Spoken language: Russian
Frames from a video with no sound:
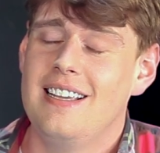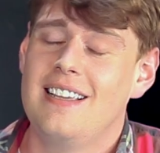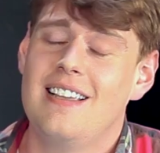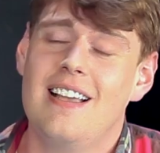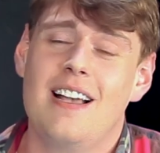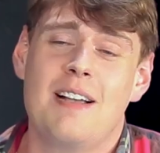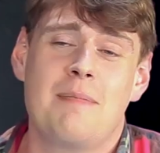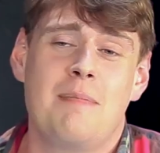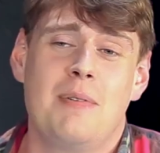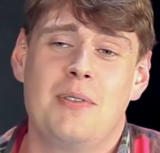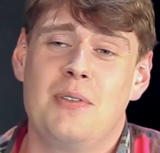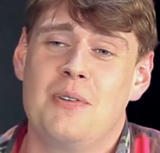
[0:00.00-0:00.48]

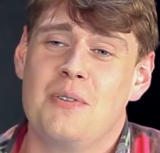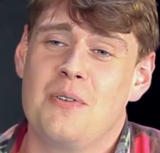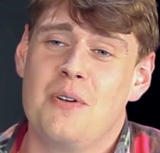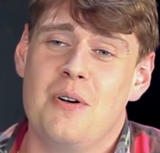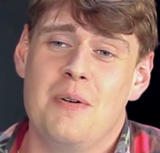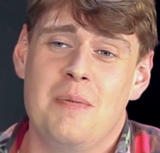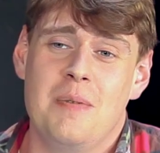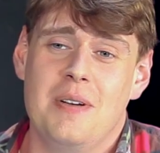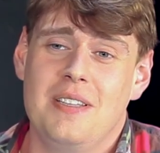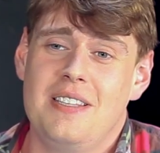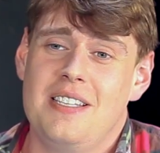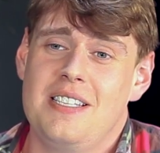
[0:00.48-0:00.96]
как
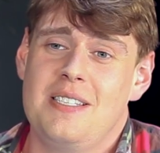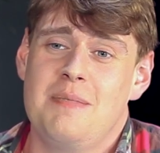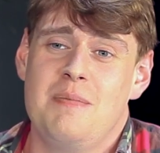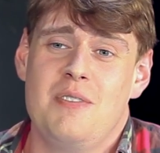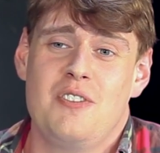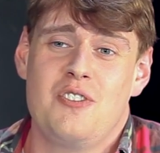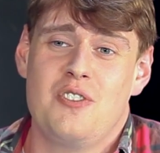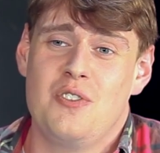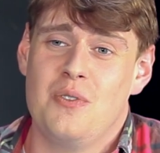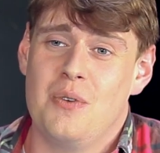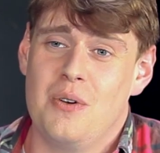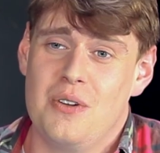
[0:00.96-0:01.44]
по-другому, это
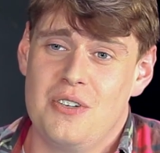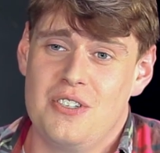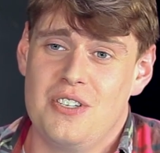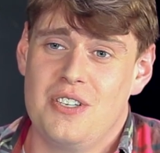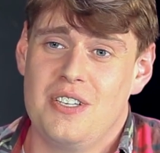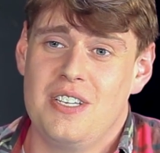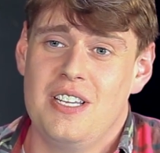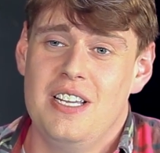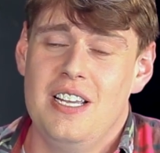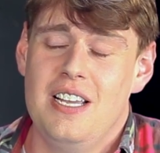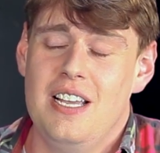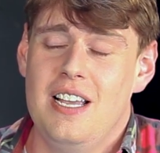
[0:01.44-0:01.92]
смешно
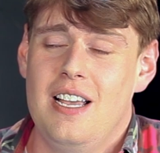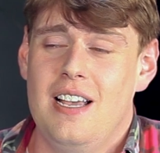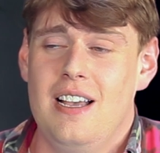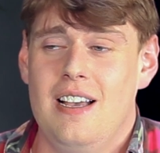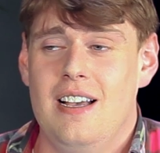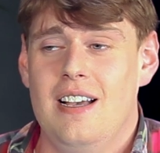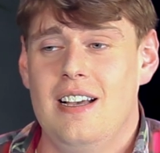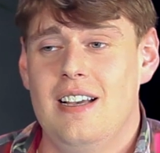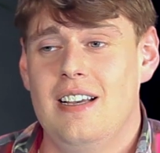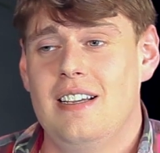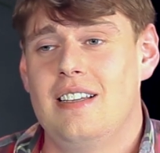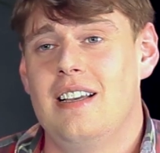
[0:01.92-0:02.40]
же.
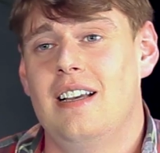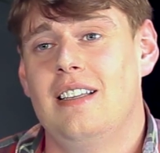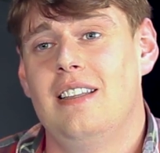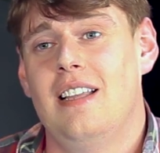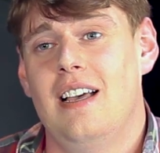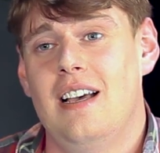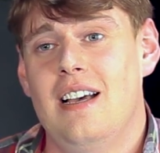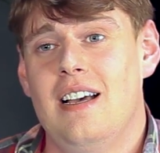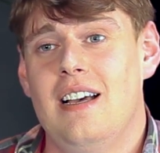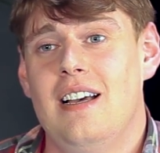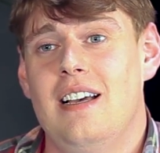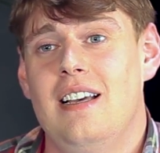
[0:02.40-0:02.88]
Uh,
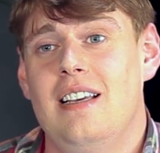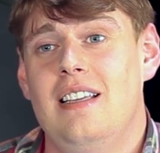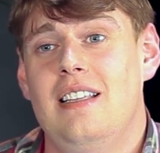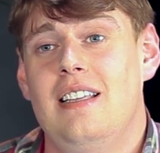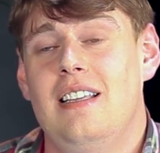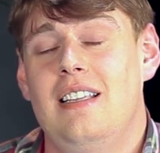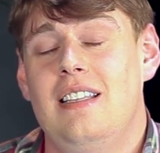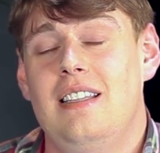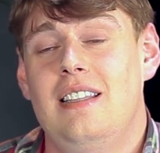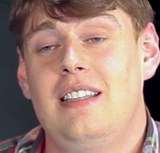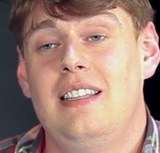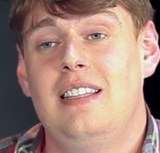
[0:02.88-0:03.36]
когда
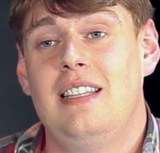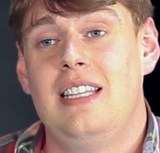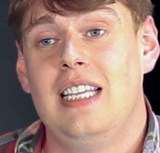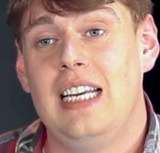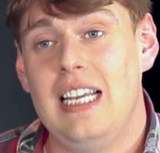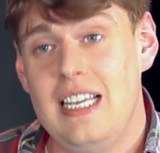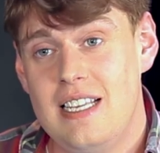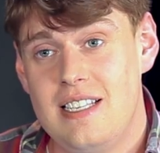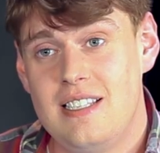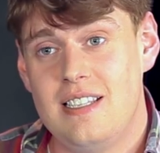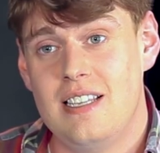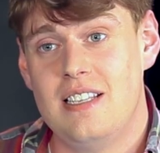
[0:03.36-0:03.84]

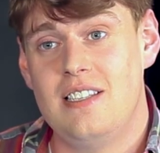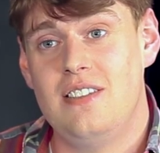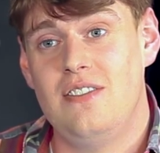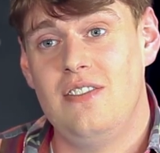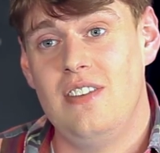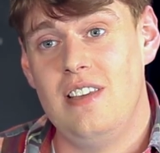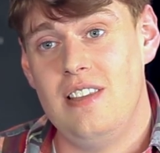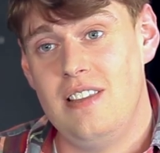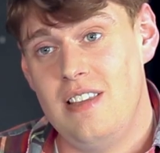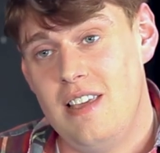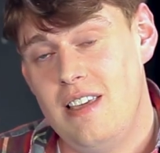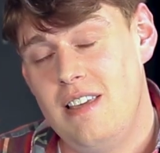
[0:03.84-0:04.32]
300
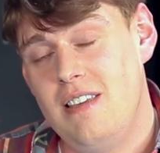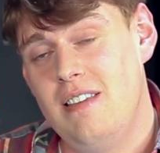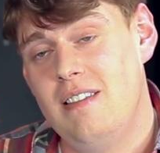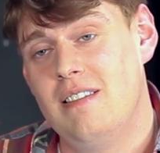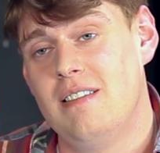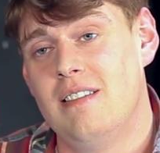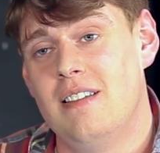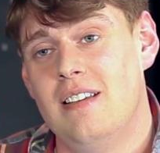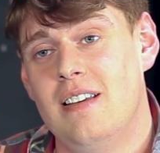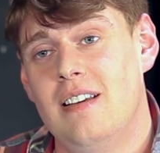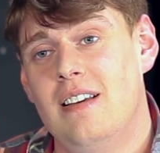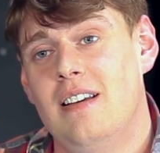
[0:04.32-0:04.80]
свиней,
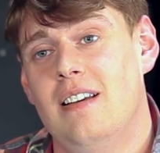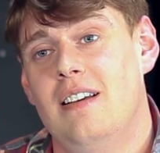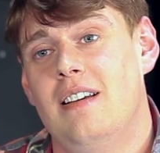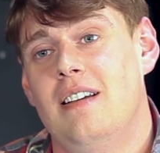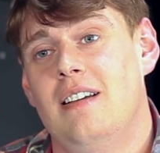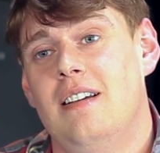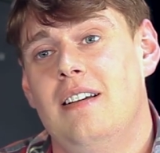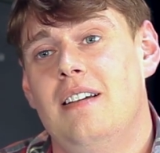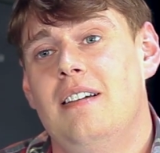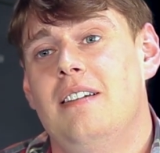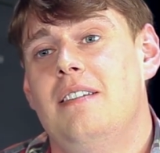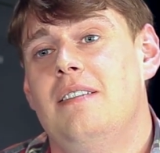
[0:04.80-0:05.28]

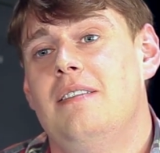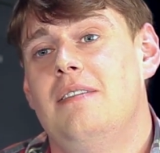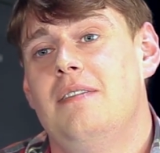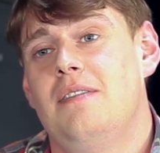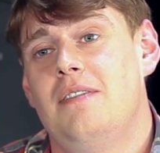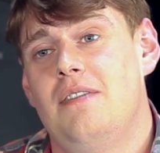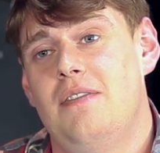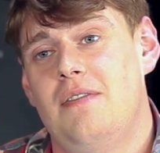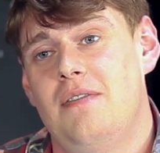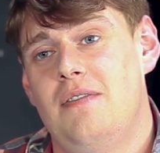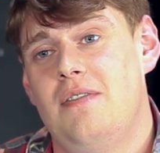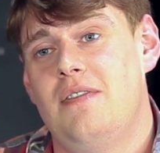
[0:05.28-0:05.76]

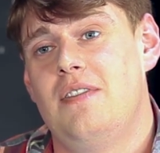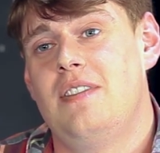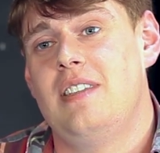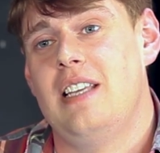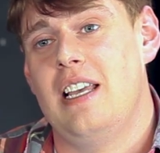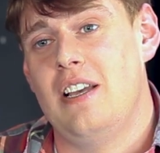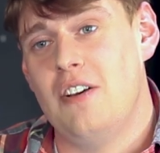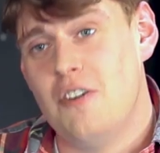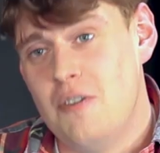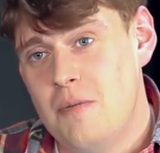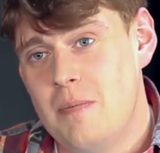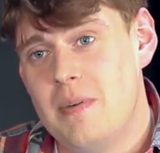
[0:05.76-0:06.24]

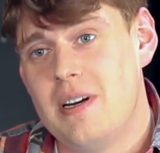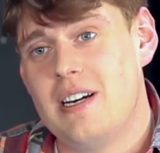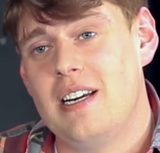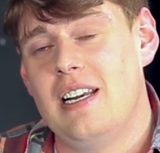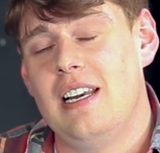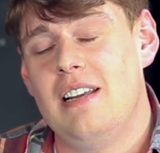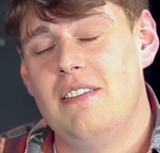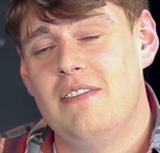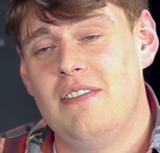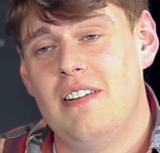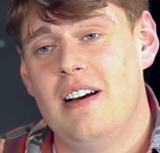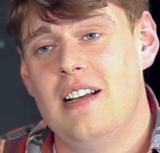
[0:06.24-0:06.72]
все
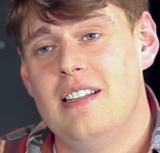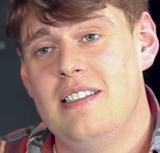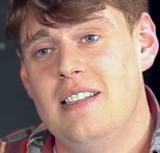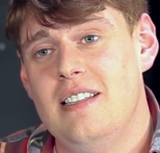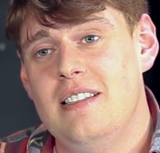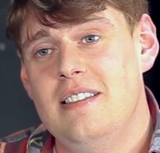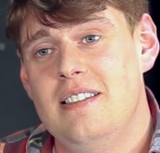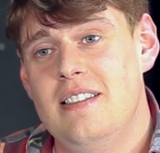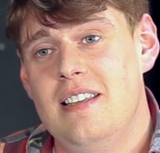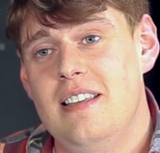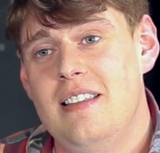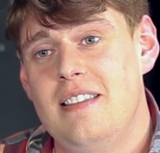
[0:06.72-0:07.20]
умерли в
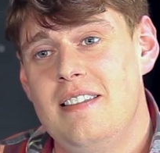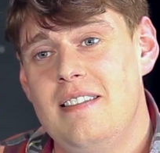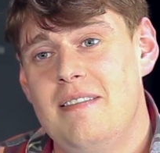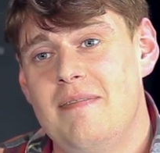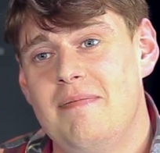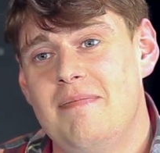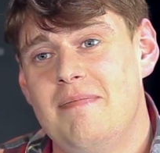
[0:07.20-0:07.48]
один день.